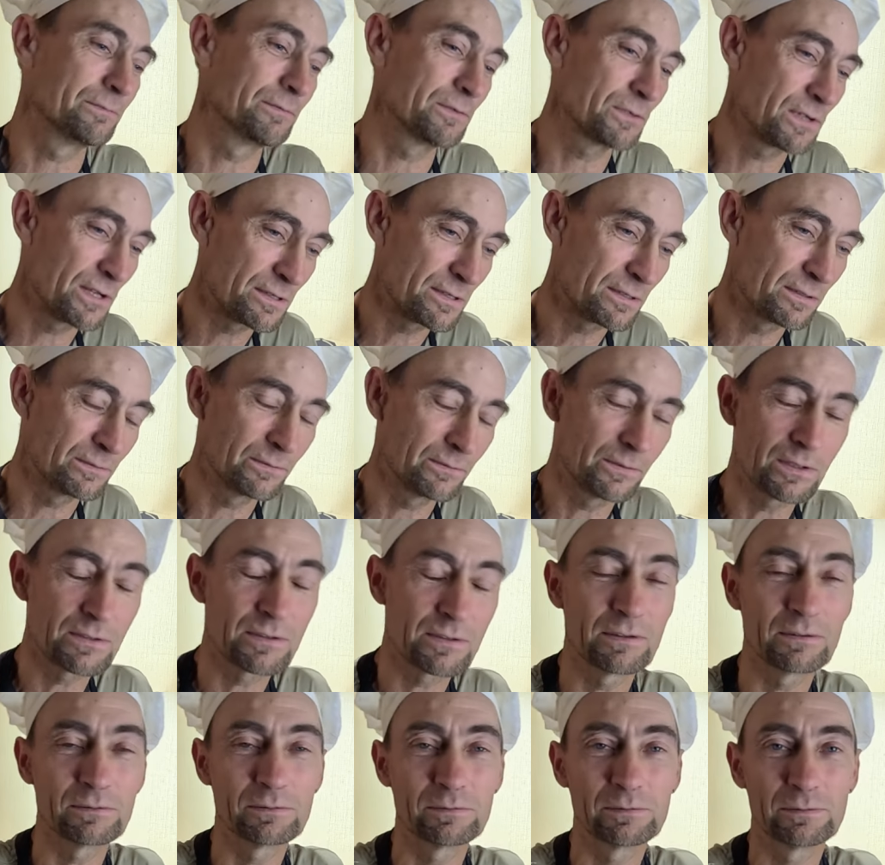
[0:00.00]
Wczesną
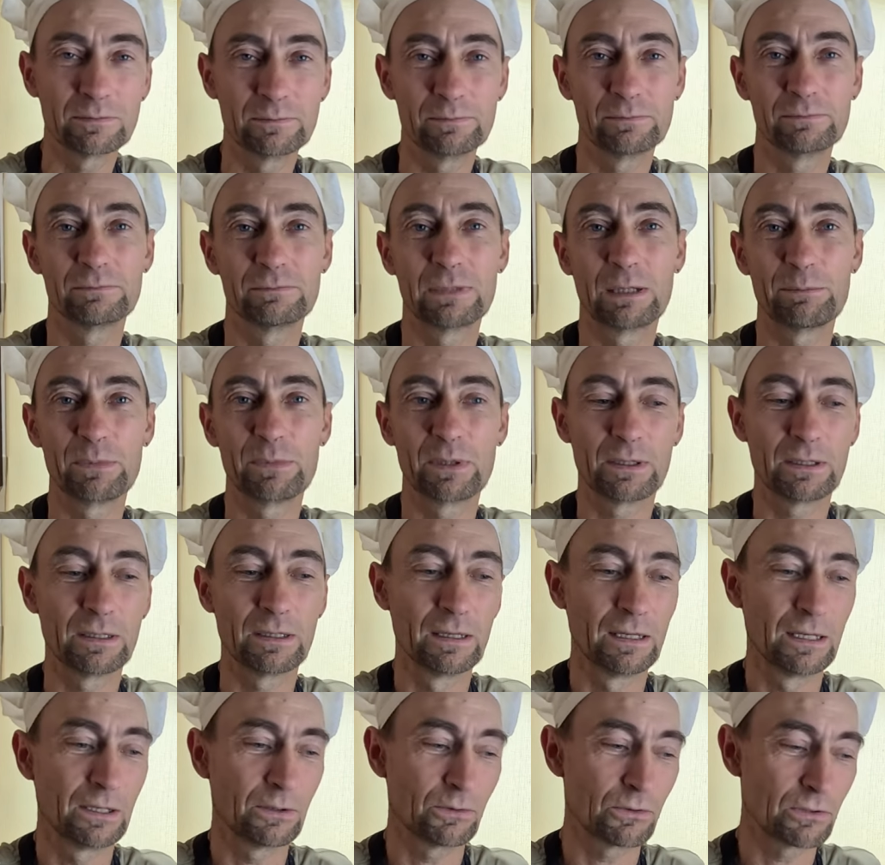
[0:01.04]
wiosną mamy
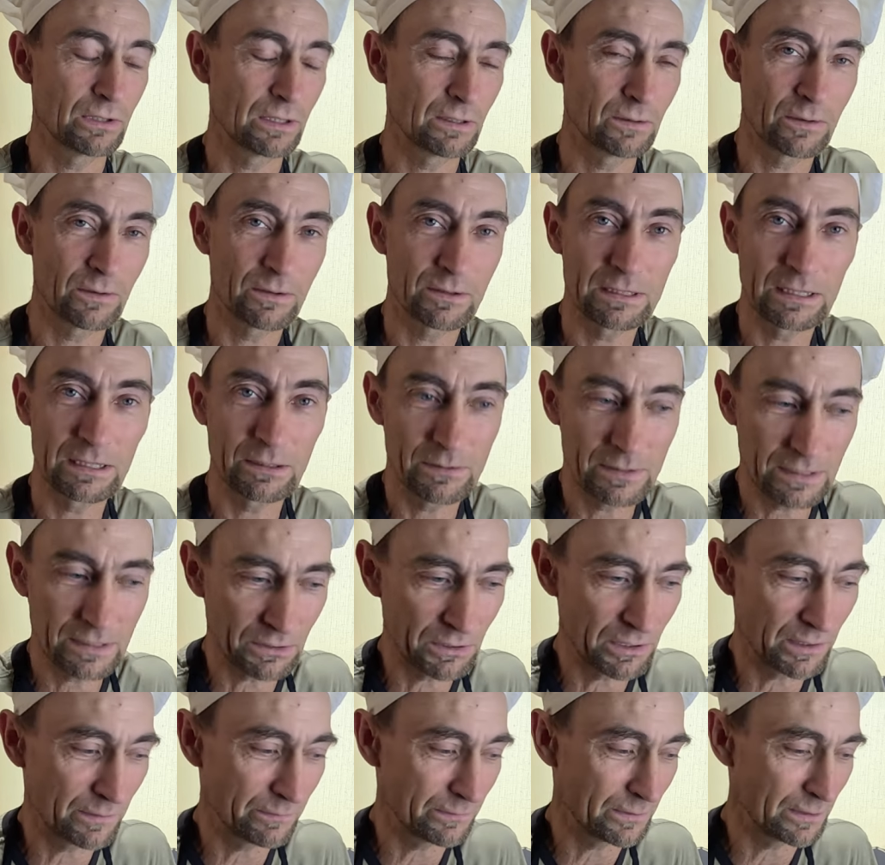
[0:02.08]
różnego rodzaju
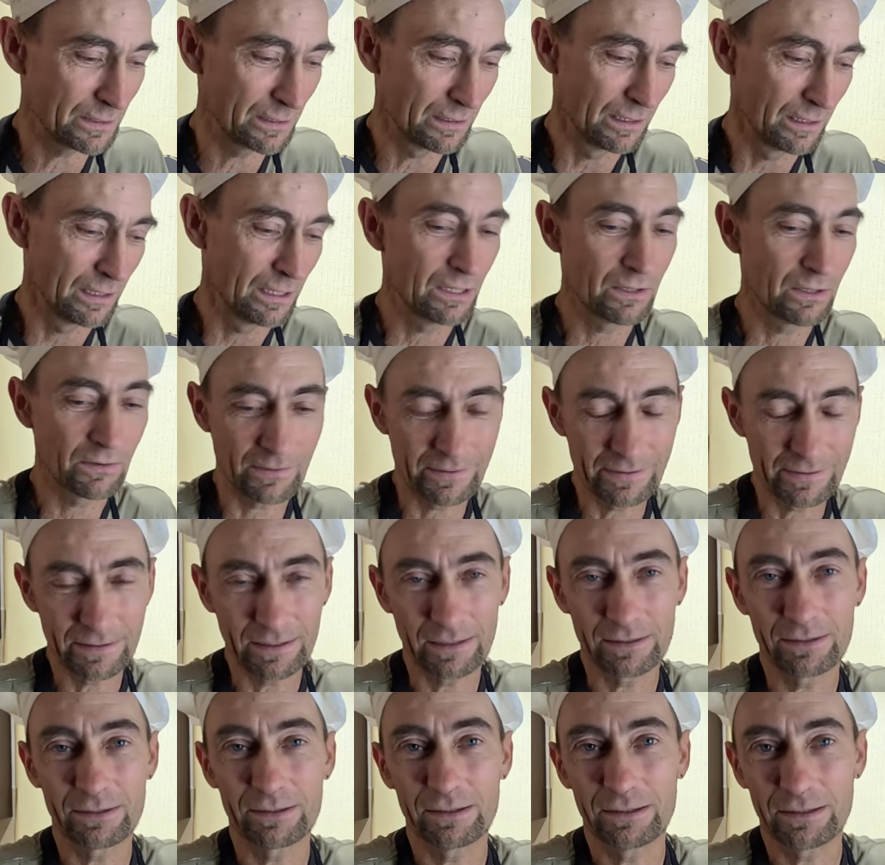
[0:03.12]
zasiewy,
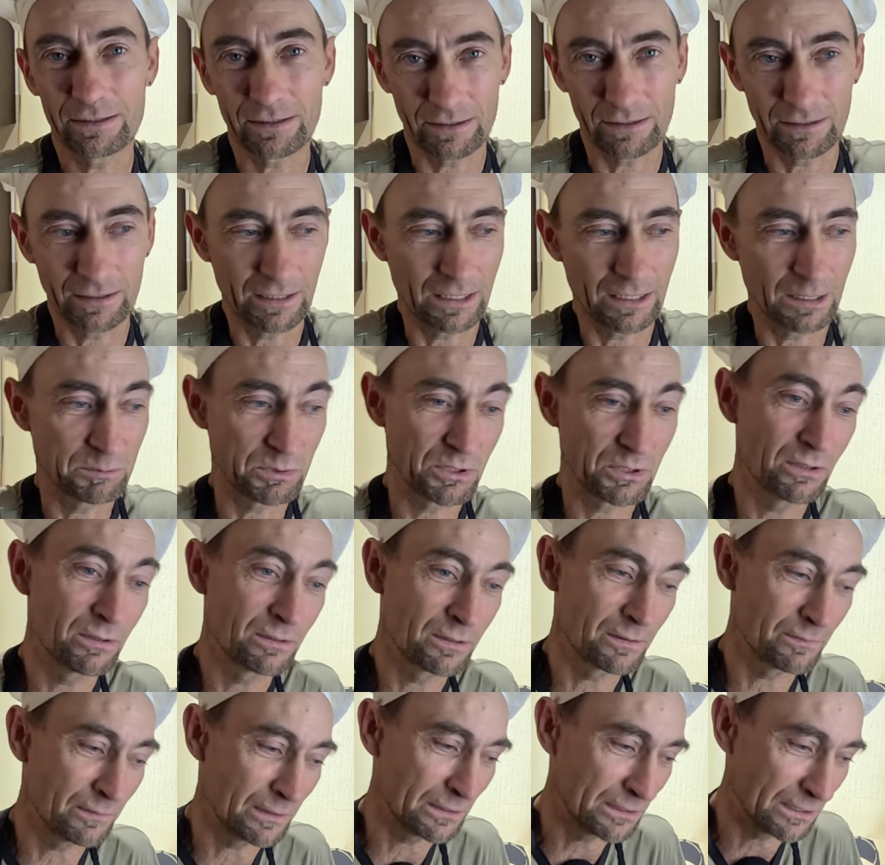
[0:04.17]
rozsad i tak dalej,
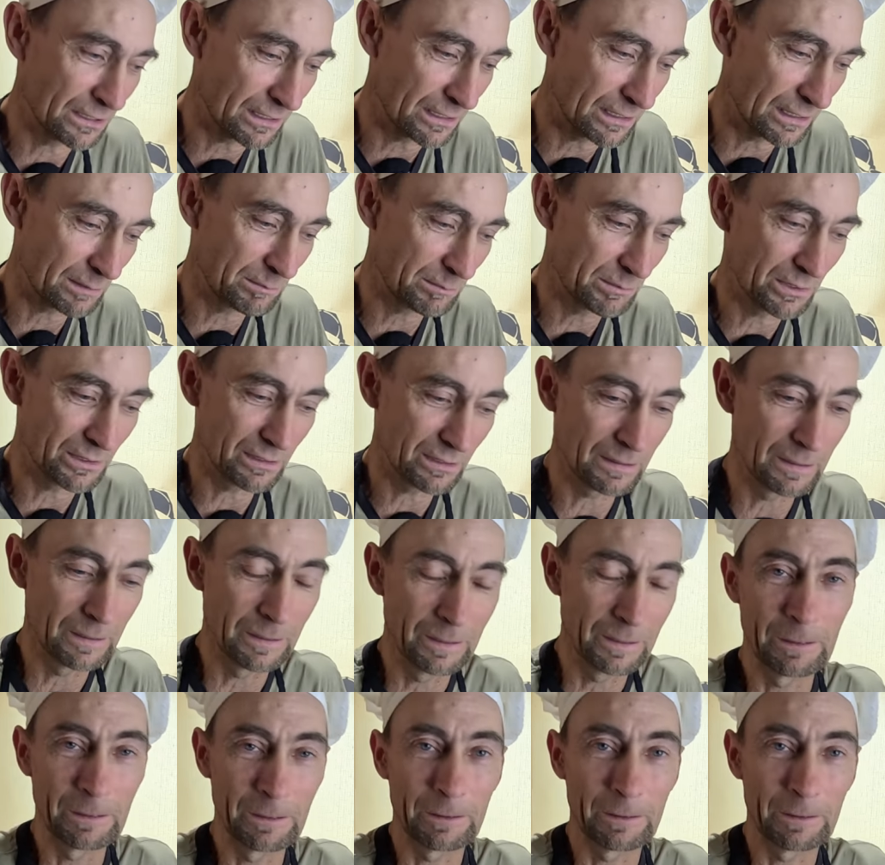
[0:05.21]
przygotowanie gleby,